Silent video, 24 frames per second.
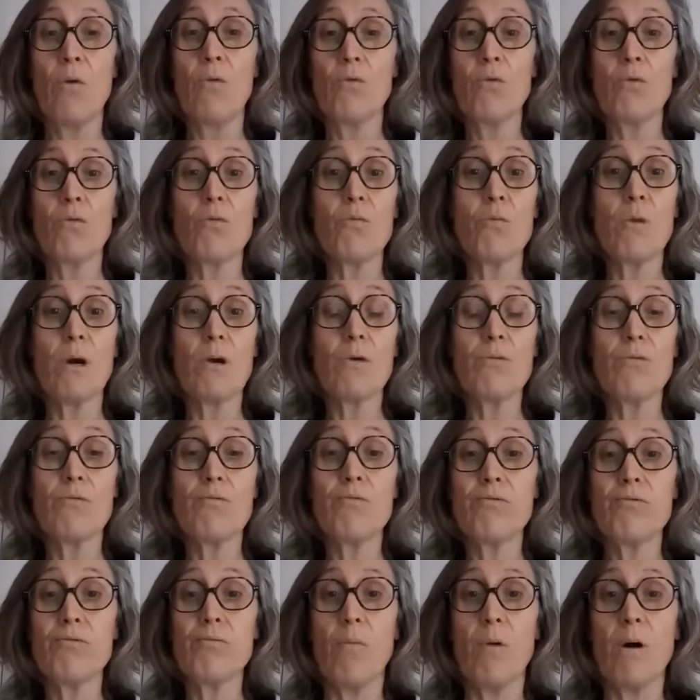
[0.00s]
Donc moi,
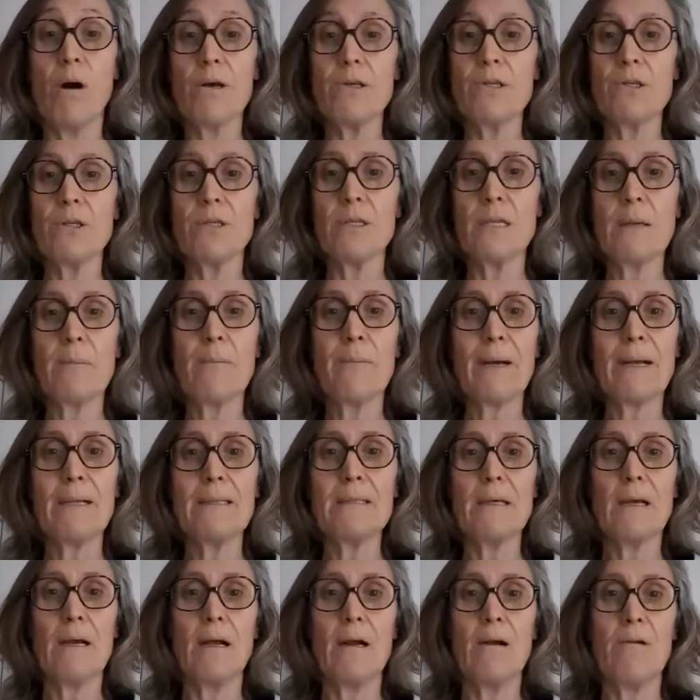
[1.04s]
bah, j'étais
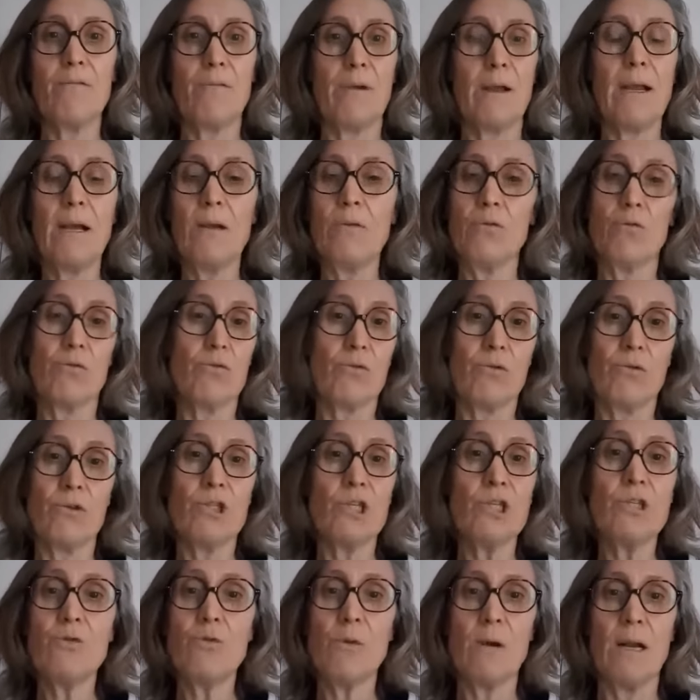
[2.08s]
prête à le faire, donc euh,
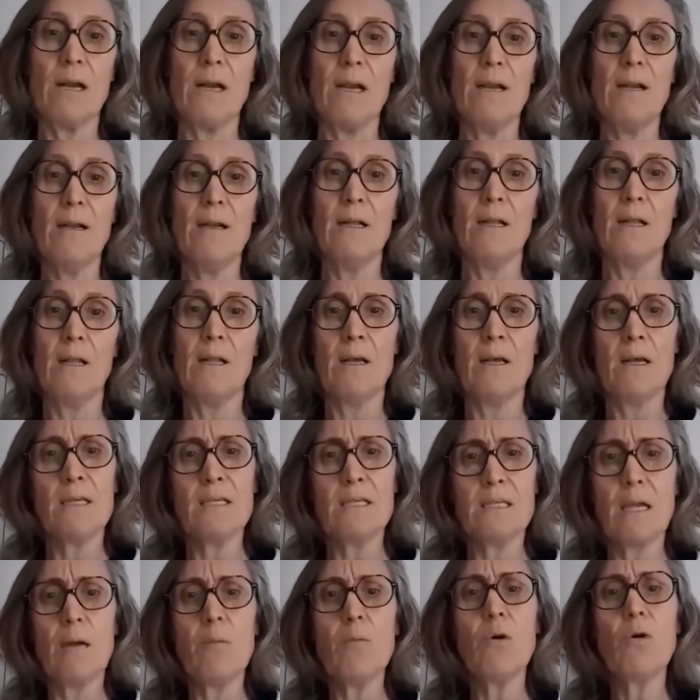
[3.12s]
j'y suis allée.
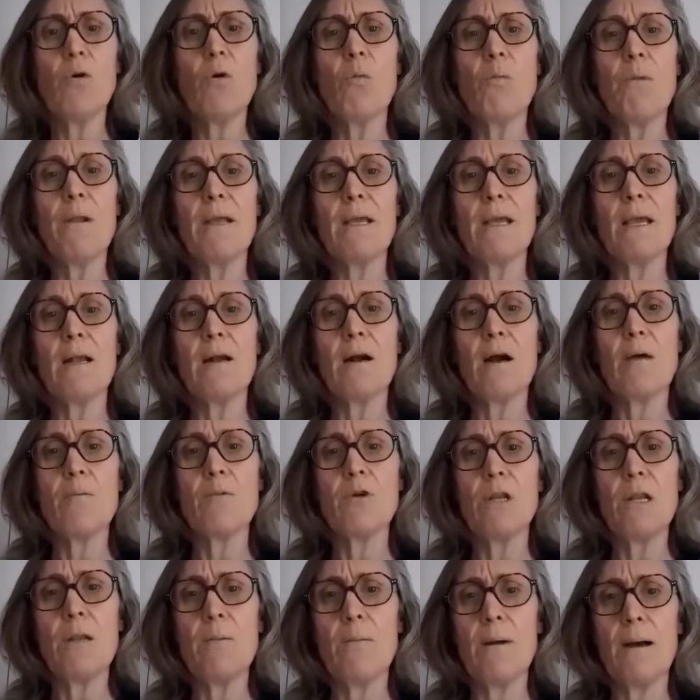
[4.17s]
C'était un peu compliqué quand même
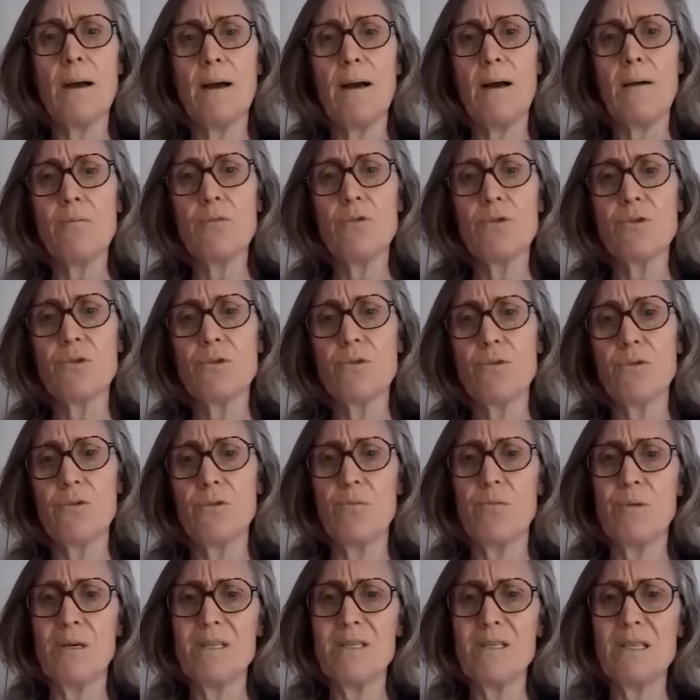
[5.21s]
au départ, hein, puisque
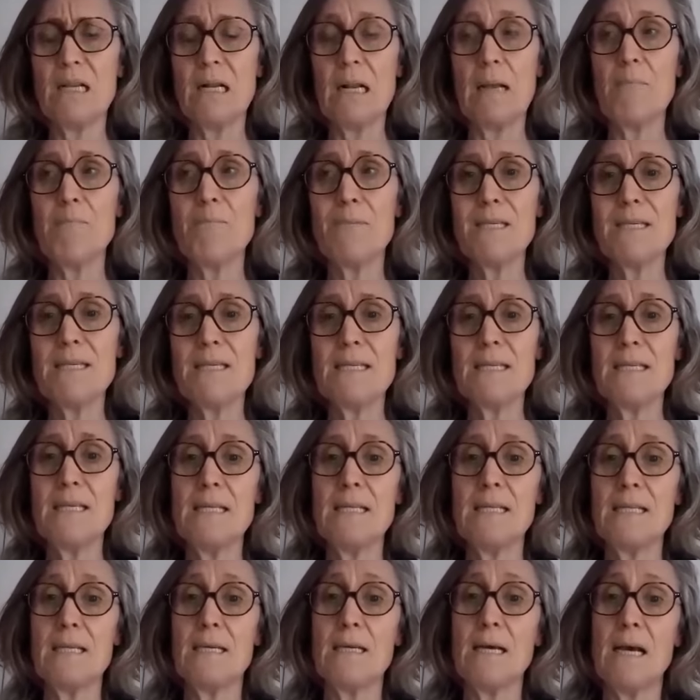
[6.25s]
passer de la
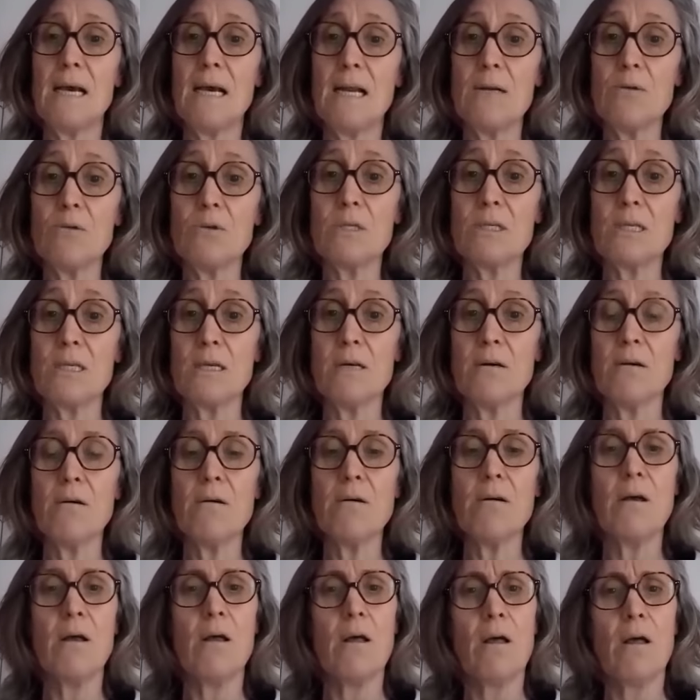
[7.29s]
piscine à
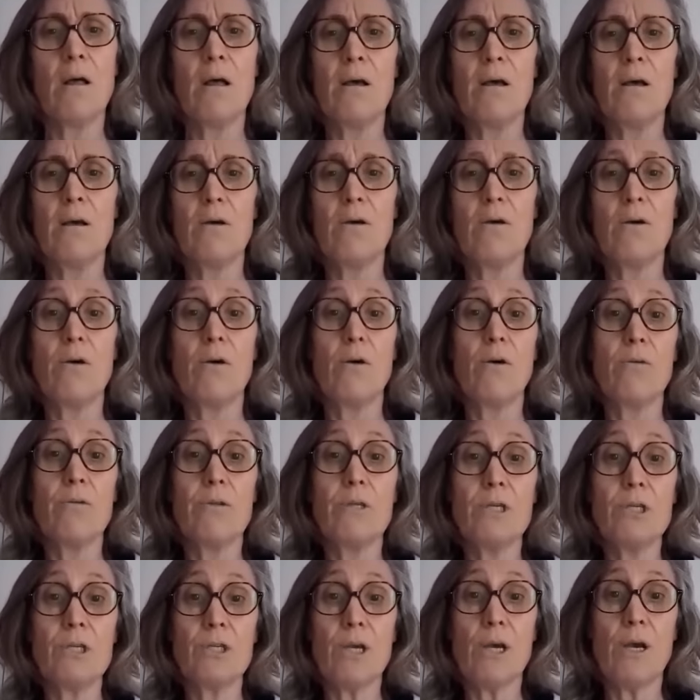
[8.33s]
l'océan, euh,
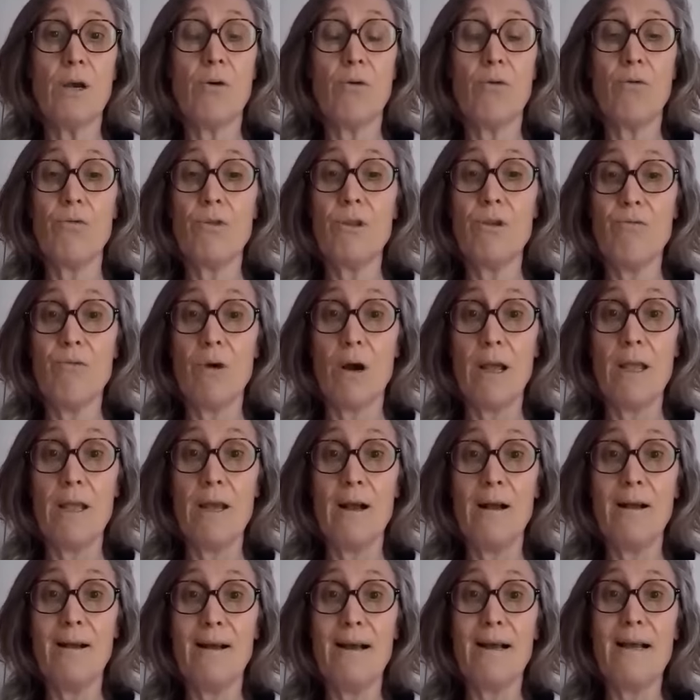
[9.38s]
déjà, on n'y voit
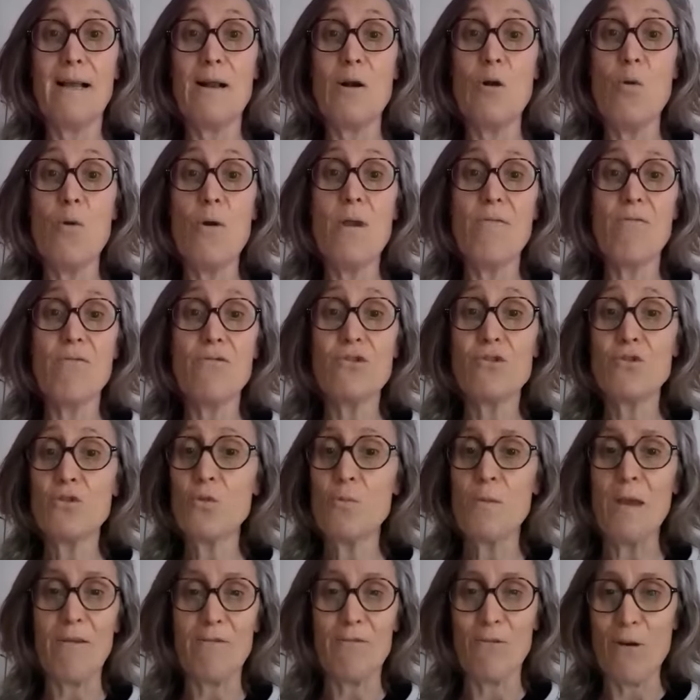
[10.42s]
rien. L'eau est
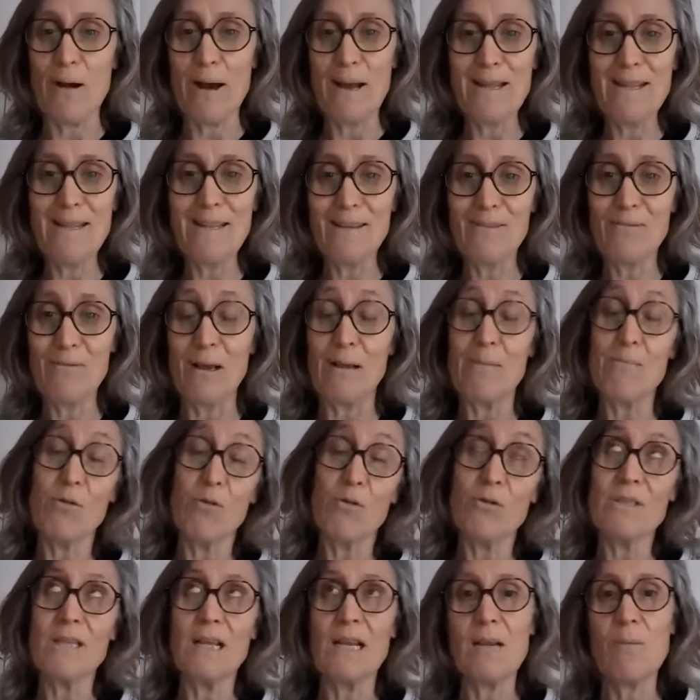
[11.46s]
super froide. Enfin,
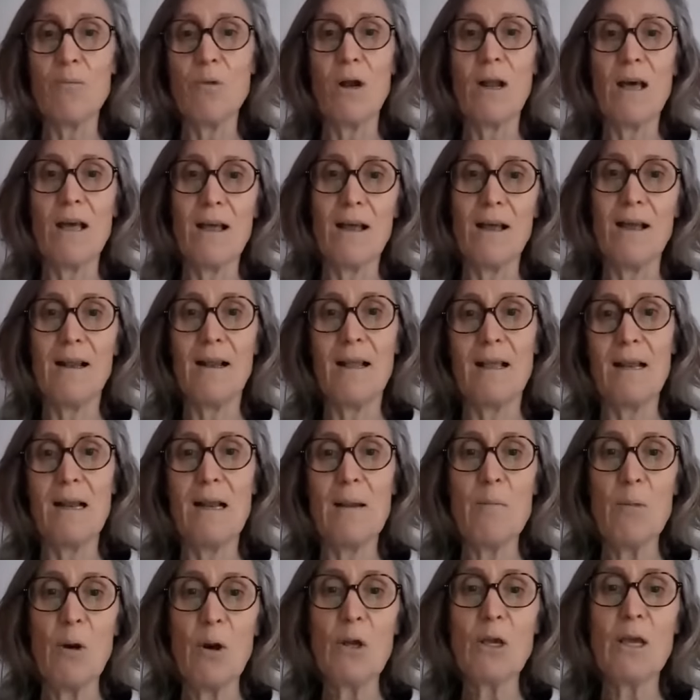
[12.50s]
bon, ça dépend
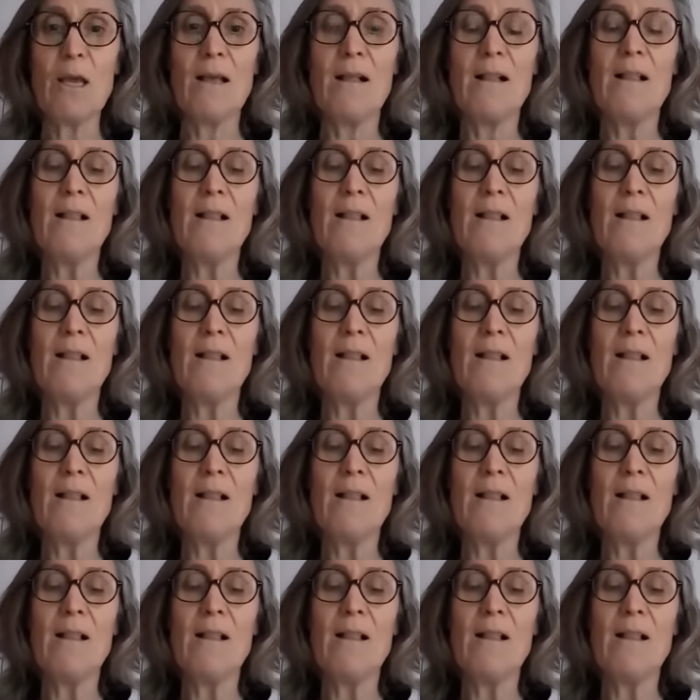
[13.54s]
l'époque.